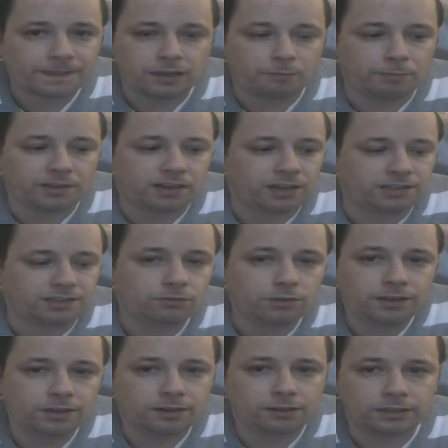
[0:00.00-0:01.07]
il n'y a pas de classico,
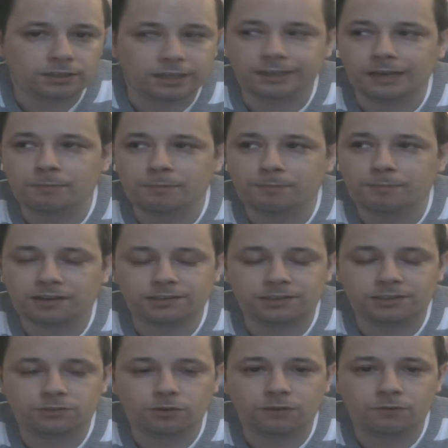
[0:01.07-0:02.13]
les gars. Il n'y a, même pas de
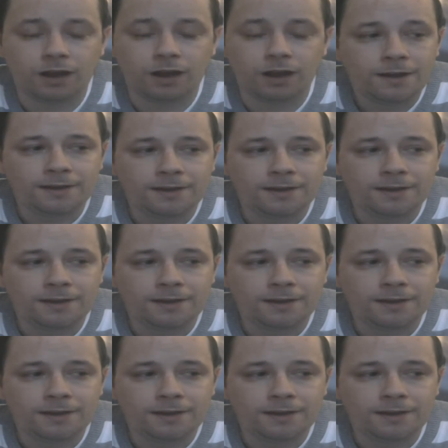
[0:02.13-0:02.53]
classico à avoir.